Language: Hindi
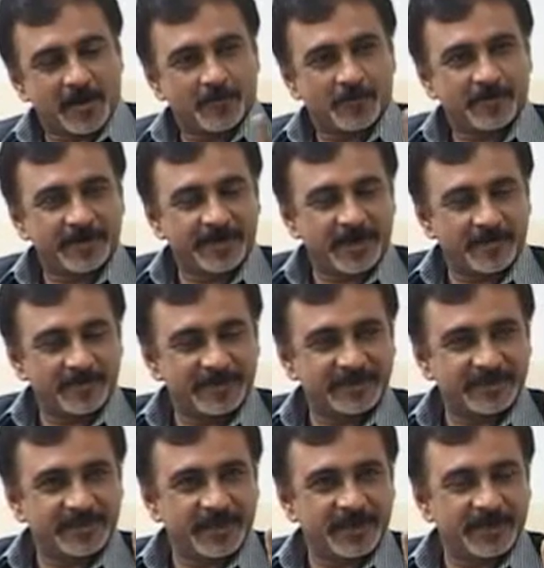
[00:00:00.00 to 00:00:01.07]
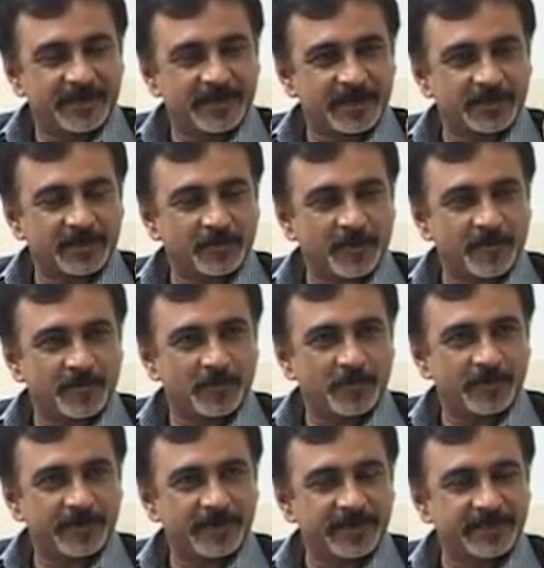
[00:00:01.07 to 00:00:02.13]
नाउ यहां मैं सीधा लेके आता हूं
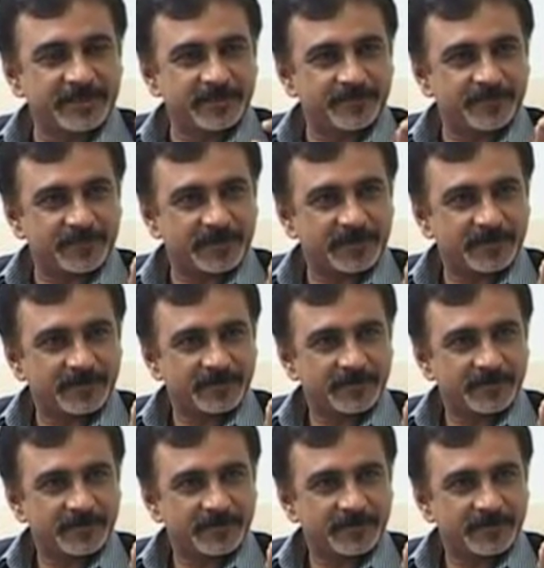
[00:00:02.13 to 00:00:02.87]
आपको इजिप्त